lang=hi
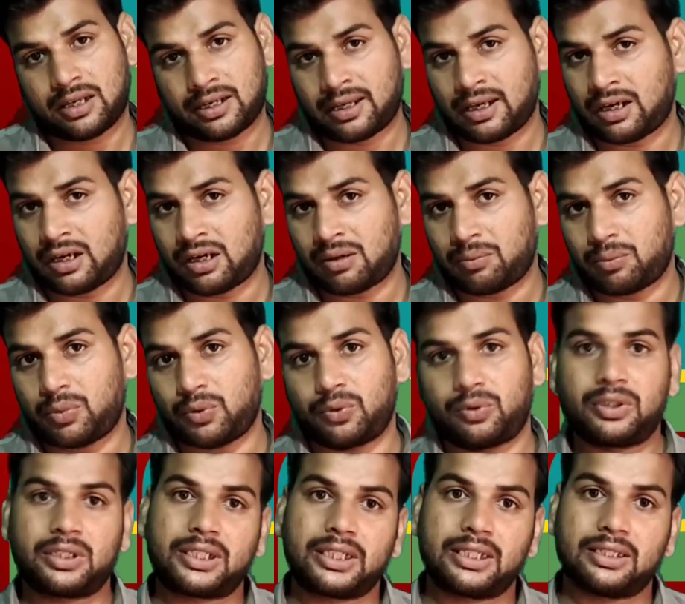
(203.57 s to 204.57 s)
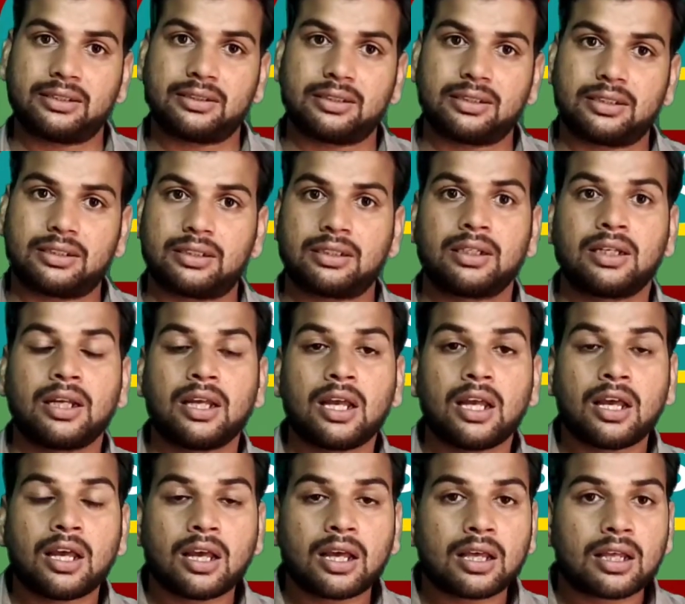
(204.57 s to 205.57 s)
हरियाणा बोर्ड के
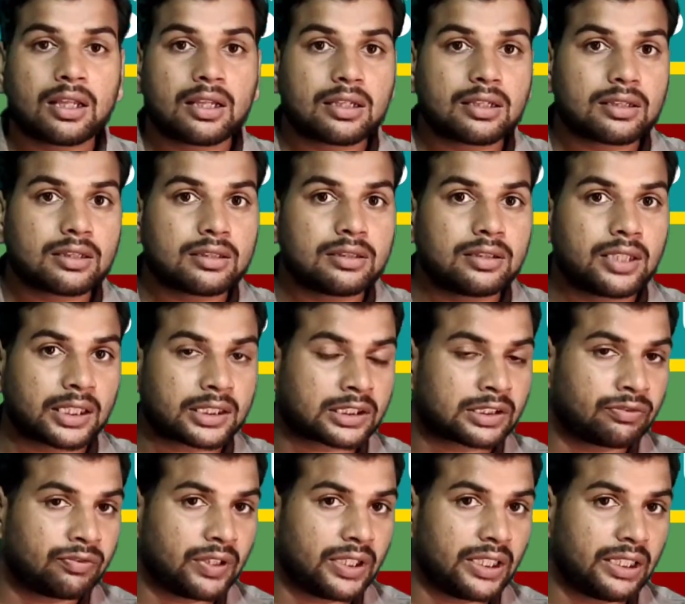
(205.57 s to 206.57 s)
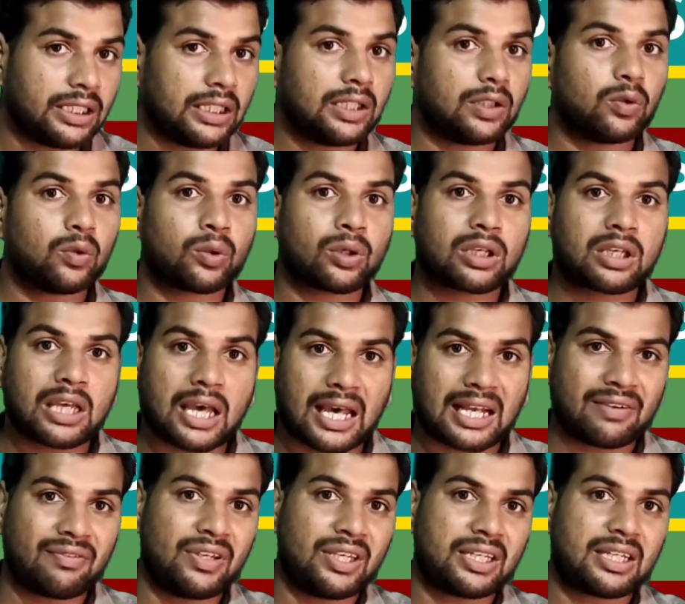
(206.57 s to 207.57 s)
अंदर दसवीं और
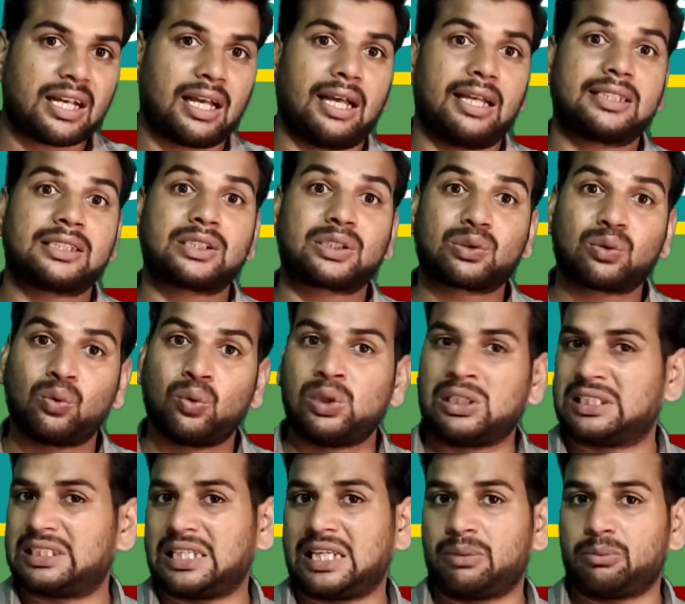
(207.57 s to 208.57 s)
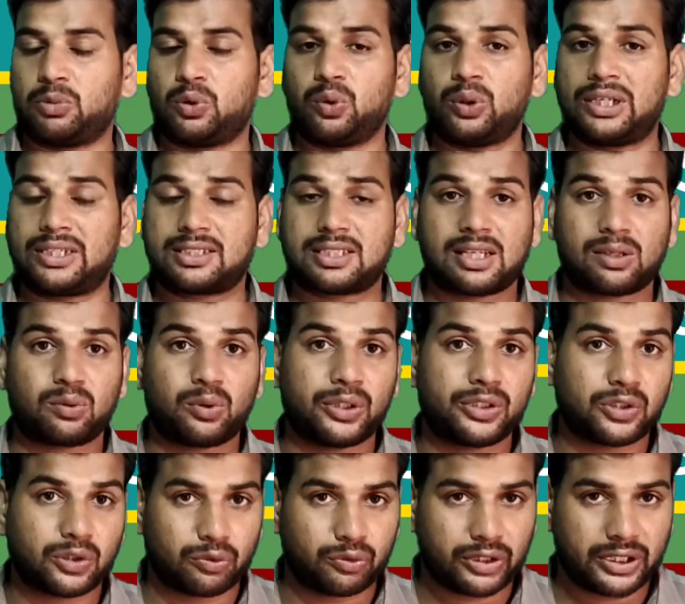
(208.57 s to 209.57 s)
ग्यारहवीं का स्कूल सेम हो ऐसा
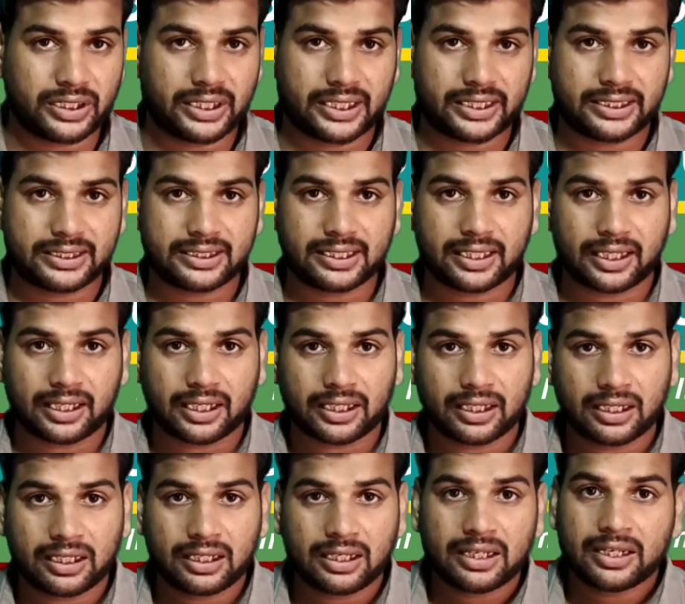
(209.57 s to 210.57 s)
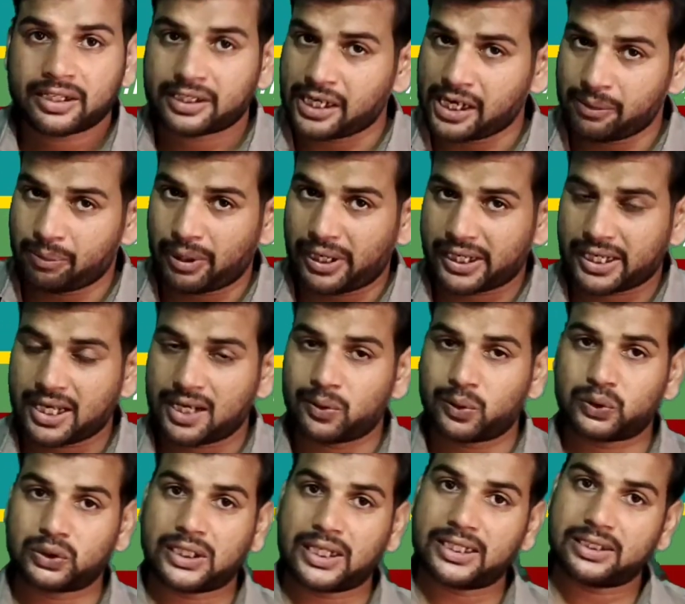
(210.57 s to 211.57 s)
कोई ज़रूरी नहीं है कई बार क्या
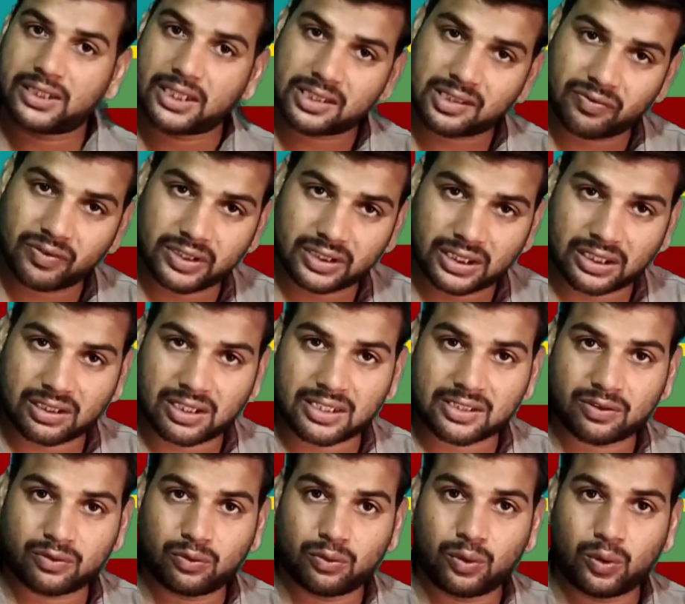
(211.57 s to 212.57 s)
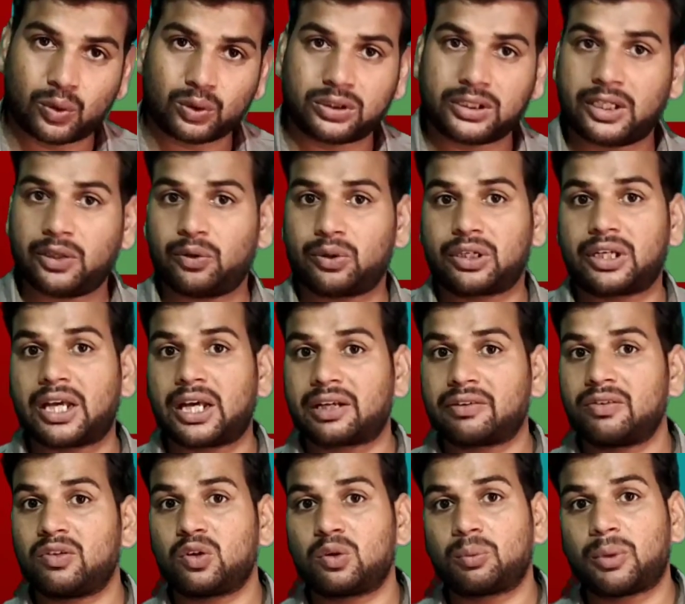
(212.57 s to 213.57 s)
होता है दसवीं तक का स्कूल होता है और
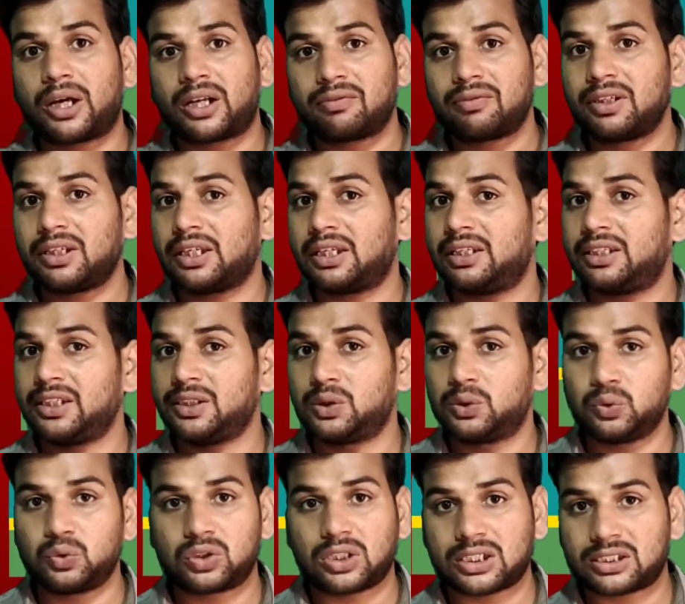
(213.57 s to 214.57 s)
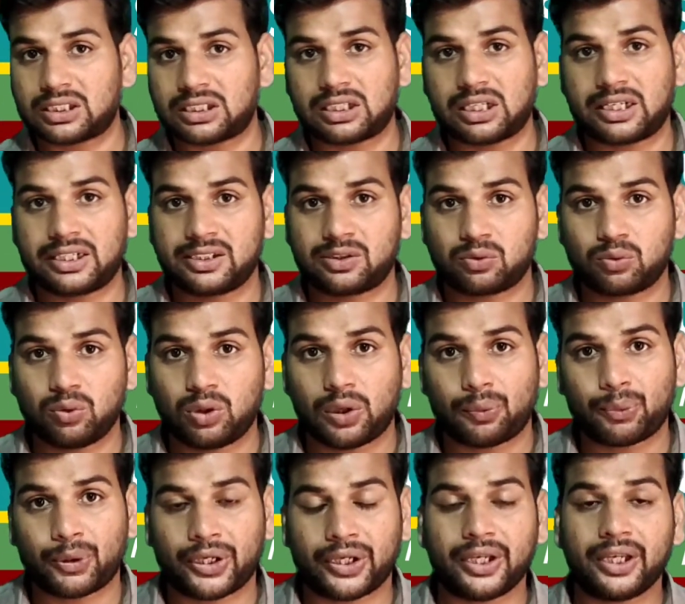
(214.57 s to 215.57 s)
ग्यारहवीं और बारहवीं के लिए दूसरा सरकारी स्कूल
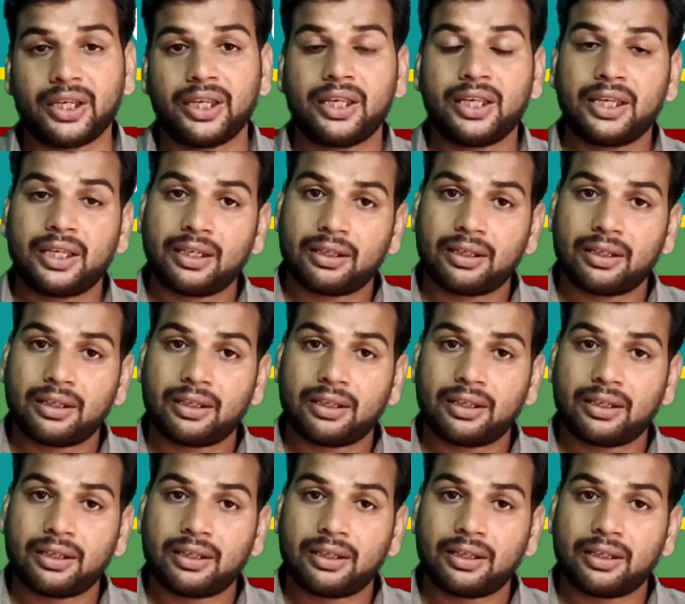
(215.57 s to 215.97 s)
हमें